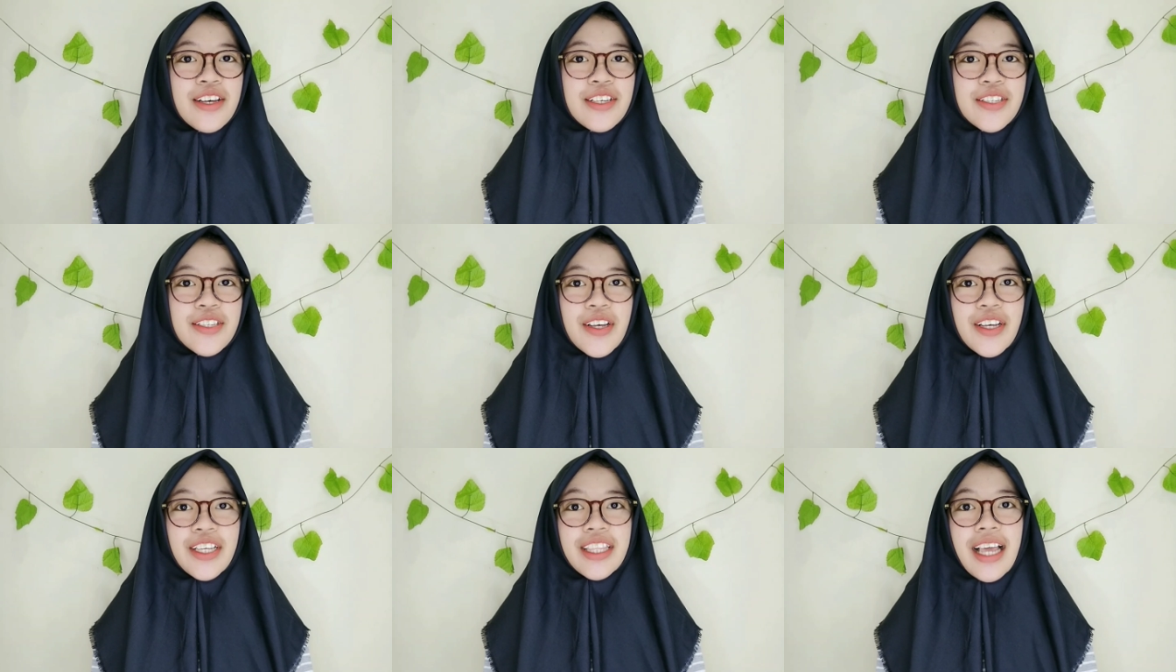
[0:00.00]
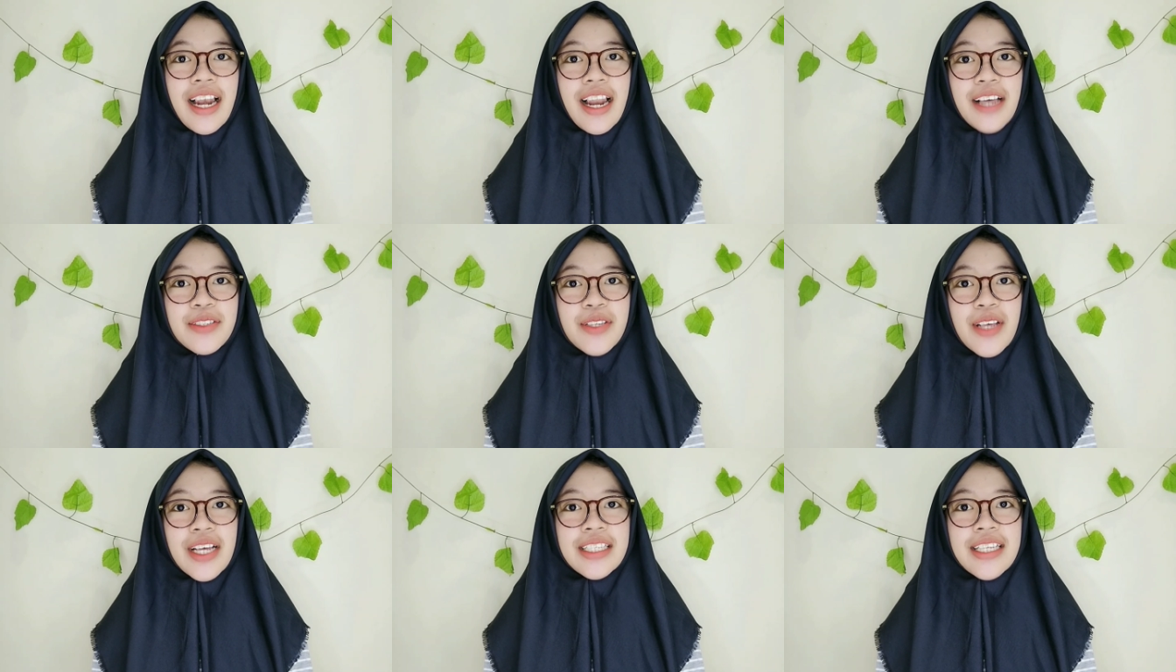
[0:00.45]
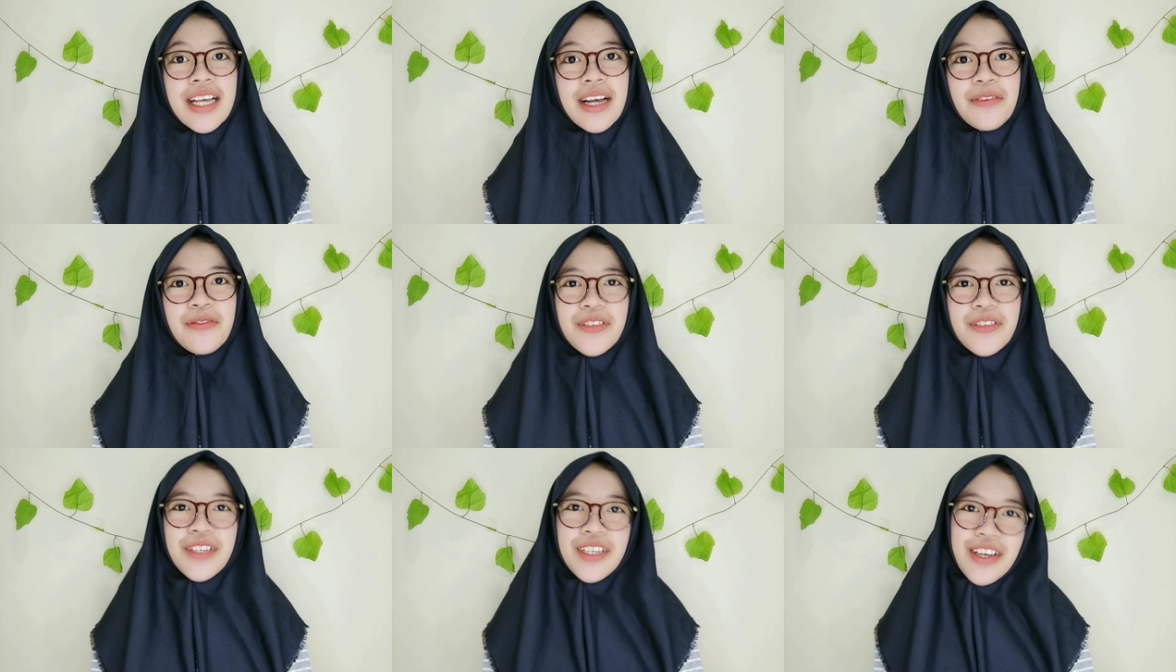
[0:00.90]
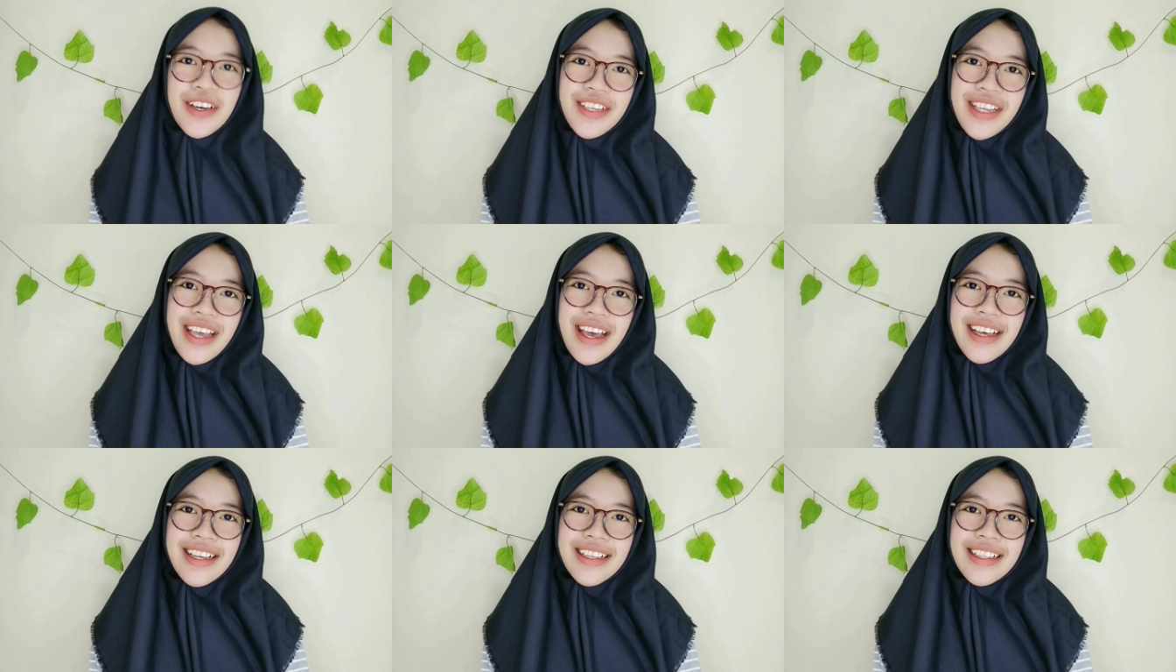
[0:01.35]
So kita langsung aja ke
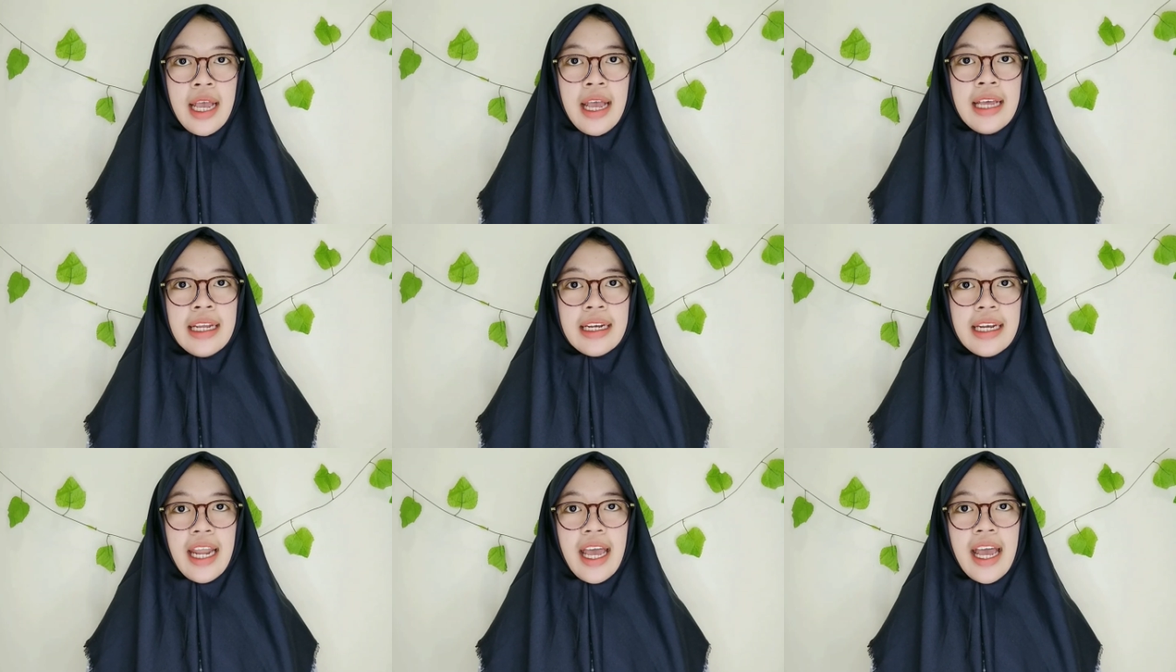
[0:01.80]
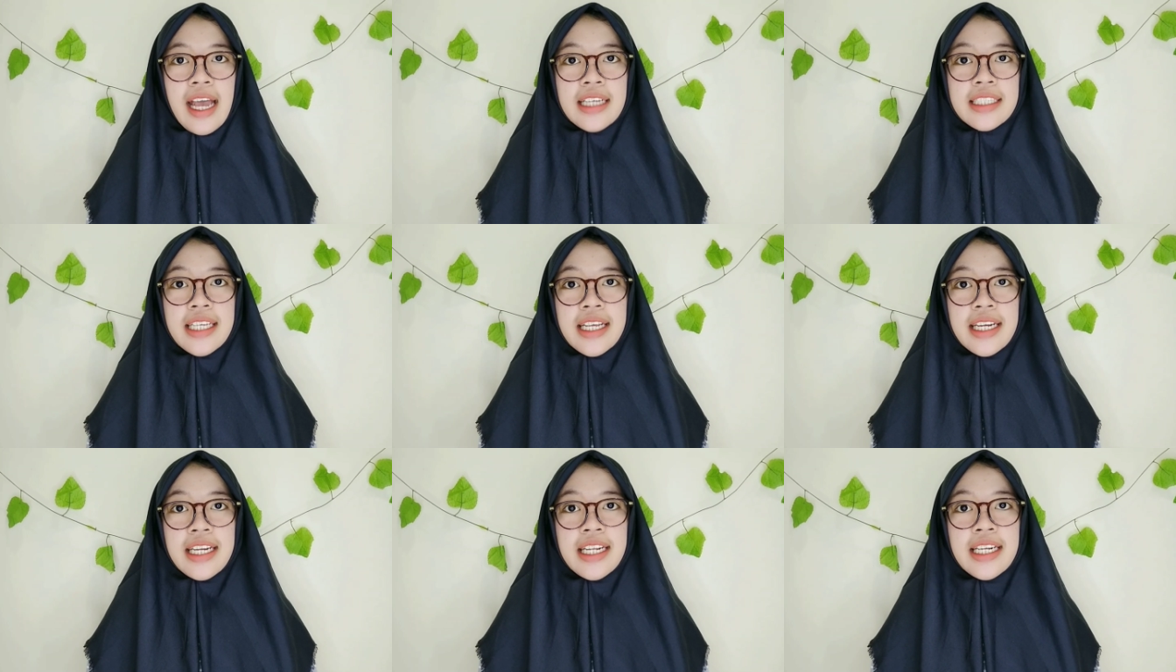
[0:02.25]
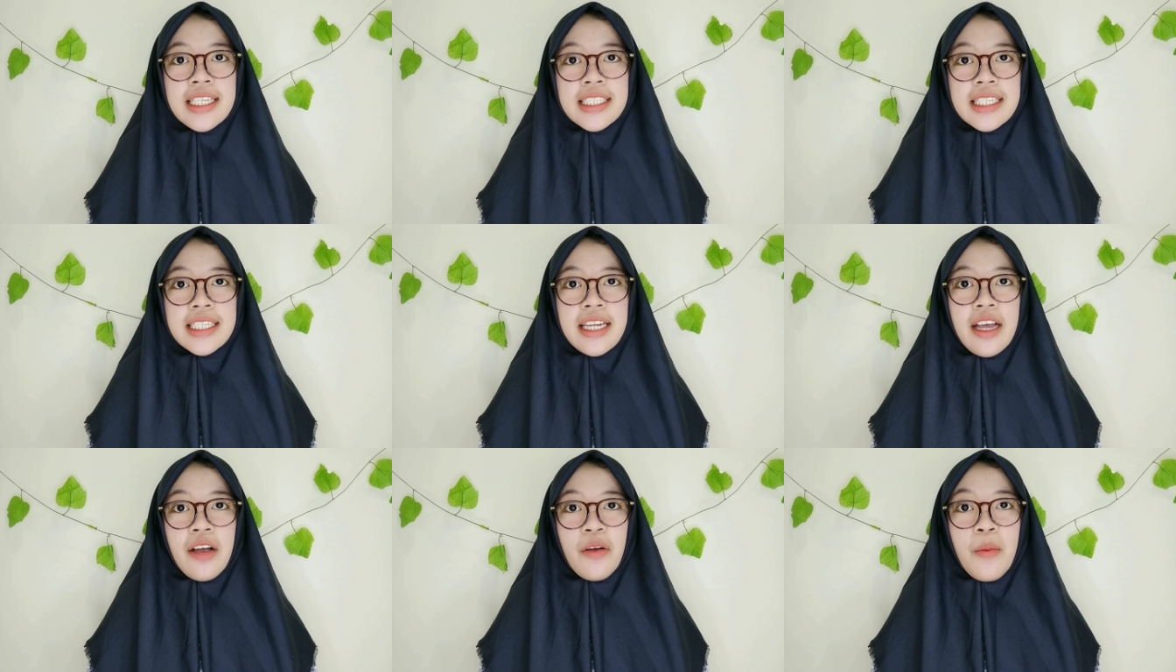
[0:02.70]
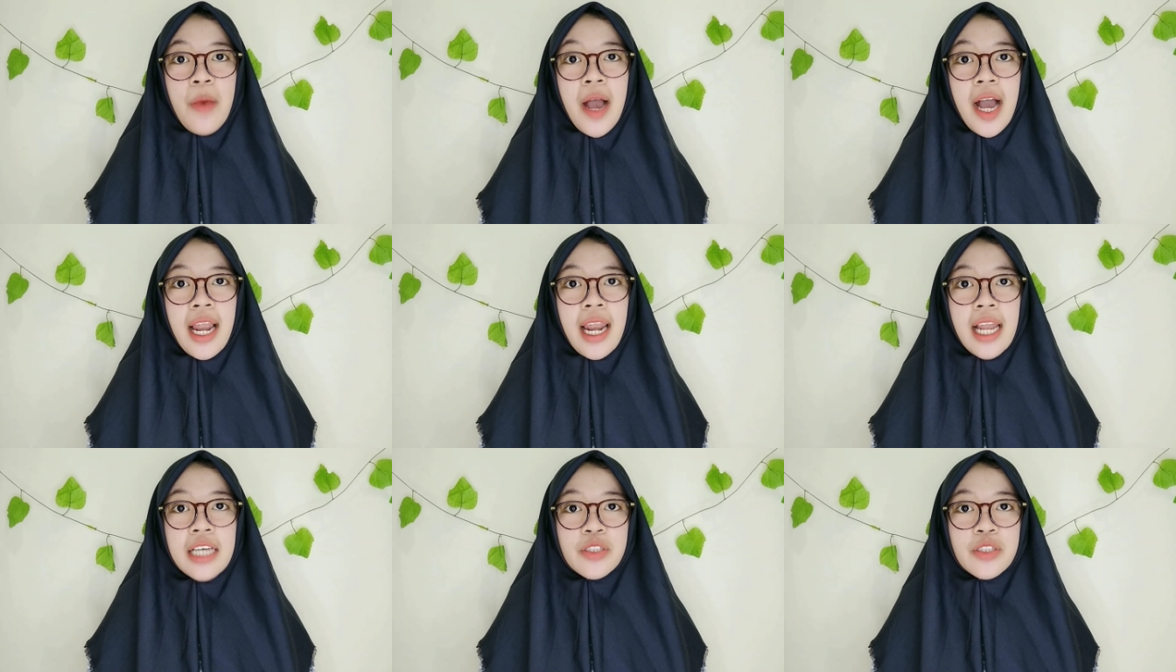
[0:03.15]
videonya Nah, jadi di sini aku
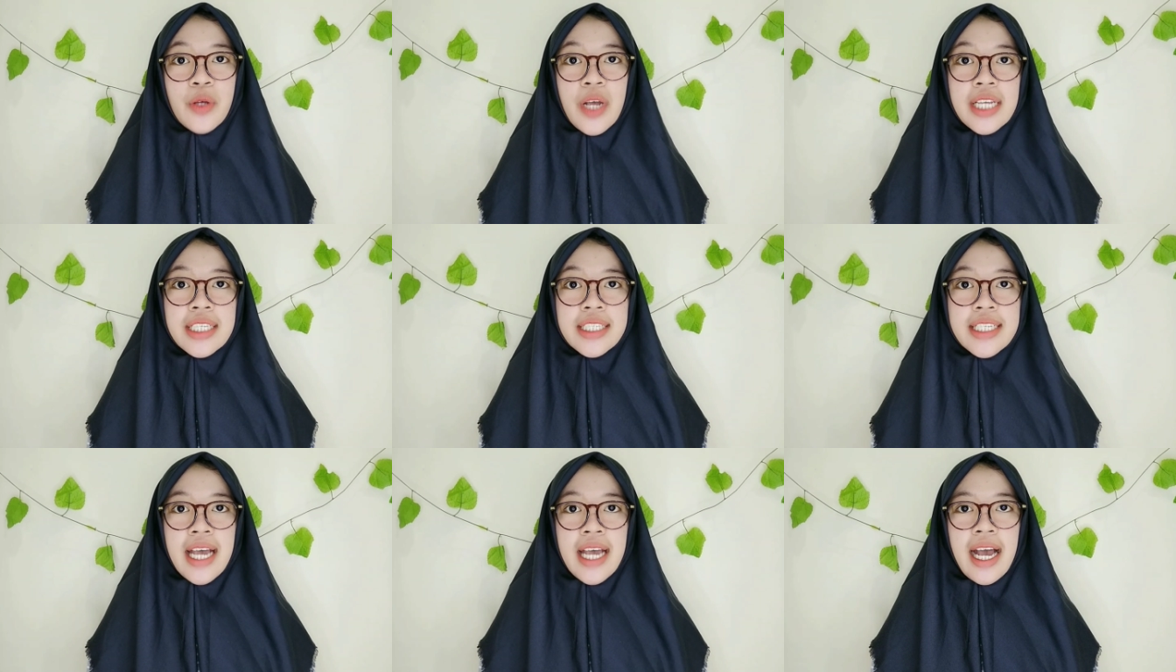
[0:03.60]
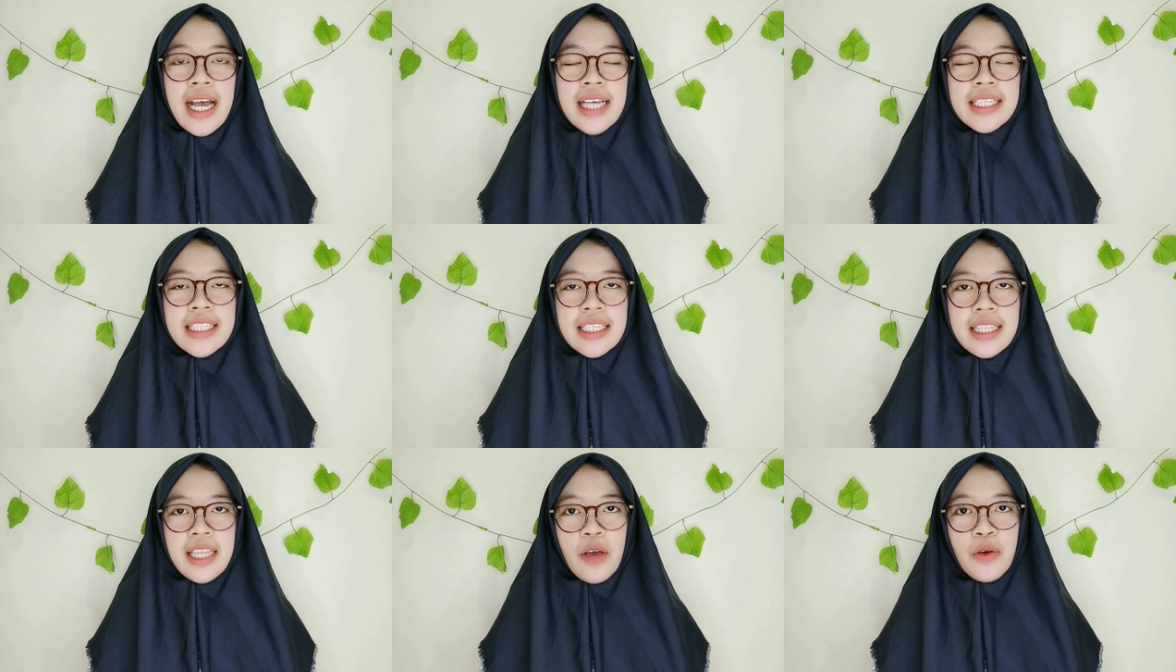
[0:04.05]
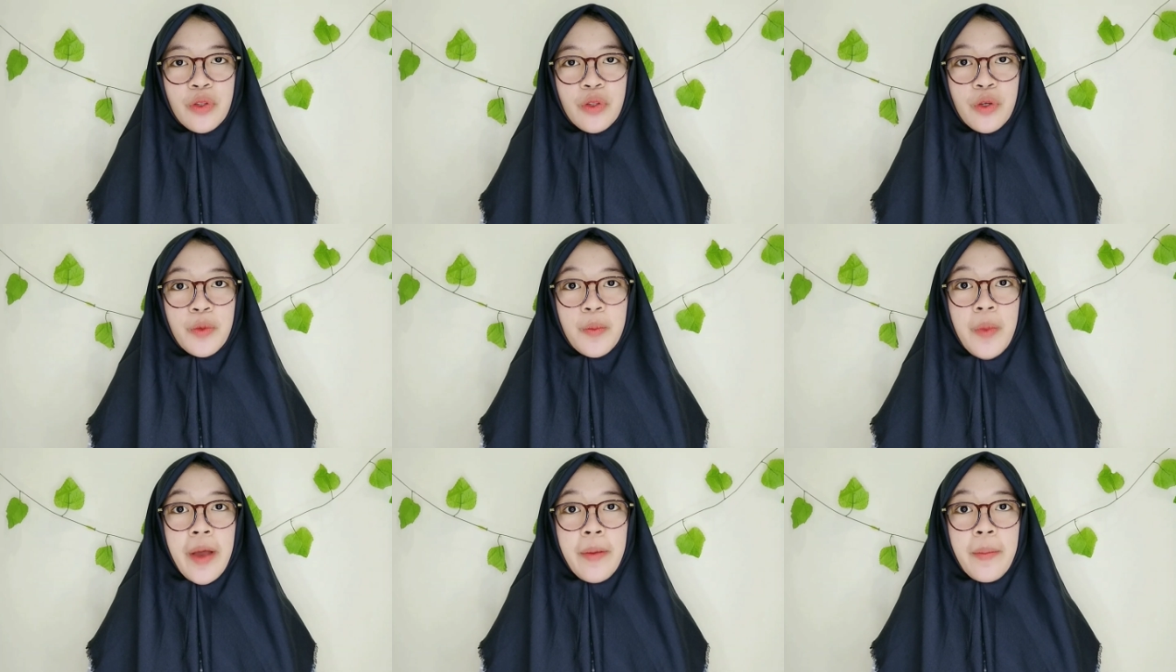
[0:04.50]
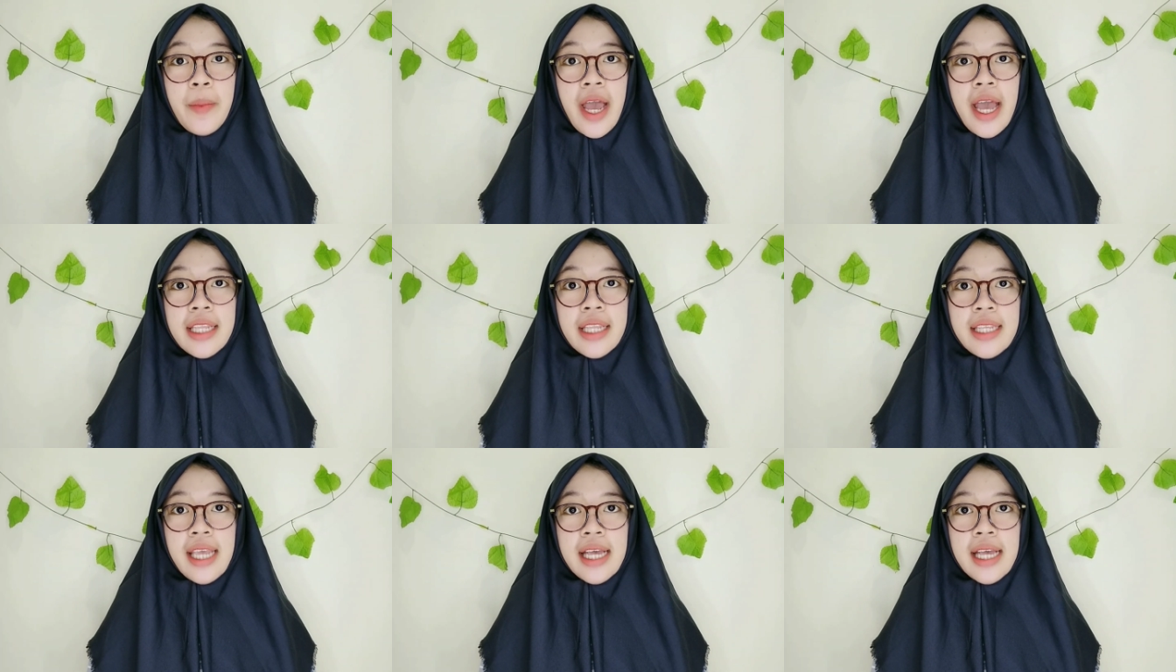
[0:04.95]
bakal langsung aja ngasih tahu untuk
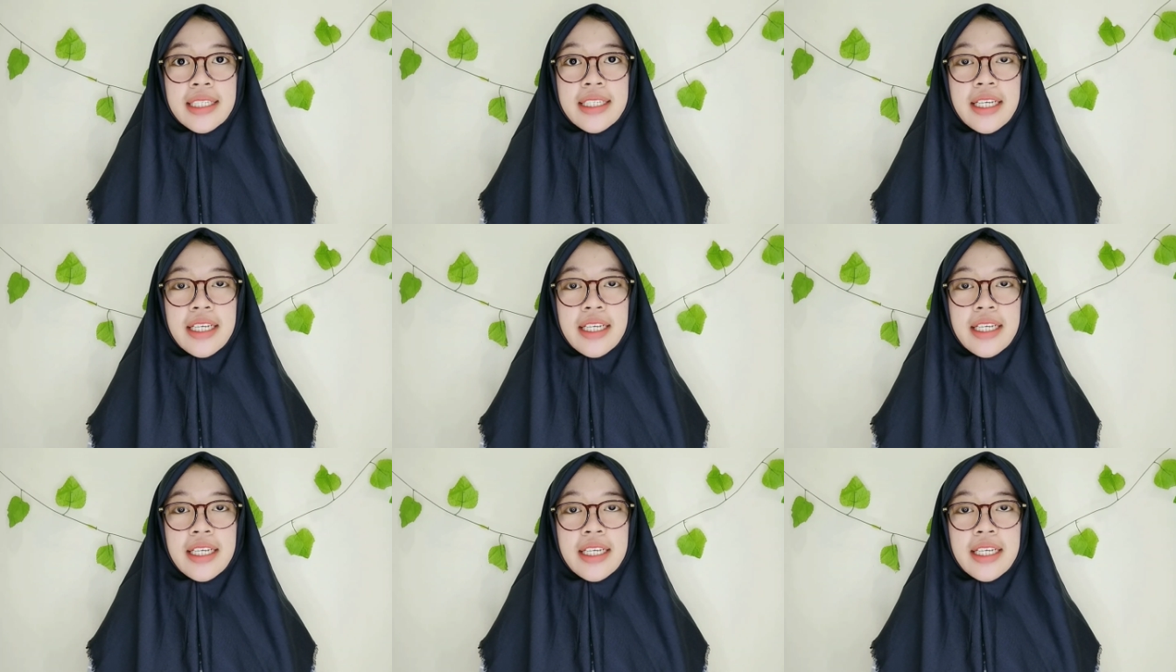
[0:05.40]
bahan-bahannya.